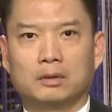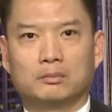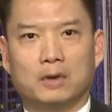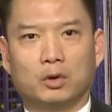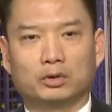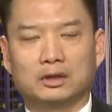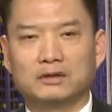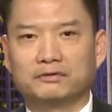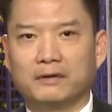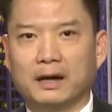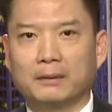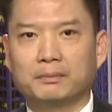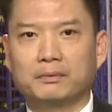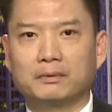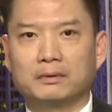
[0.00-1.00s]
Bộ Tư
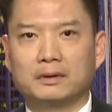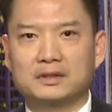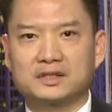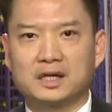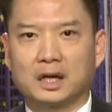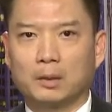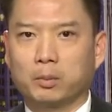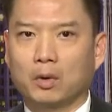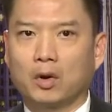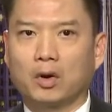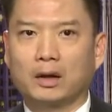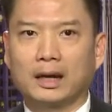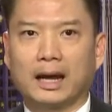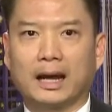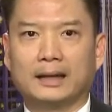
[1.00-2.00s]
pháp
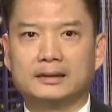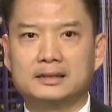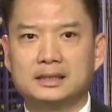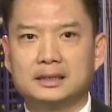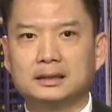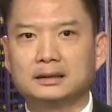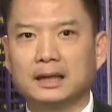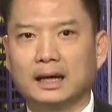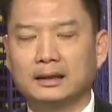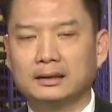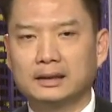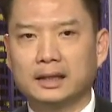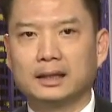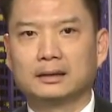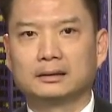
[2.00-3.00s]
Singapore ngày 9 tháng
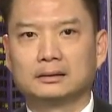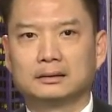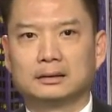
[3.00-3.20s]
Giêng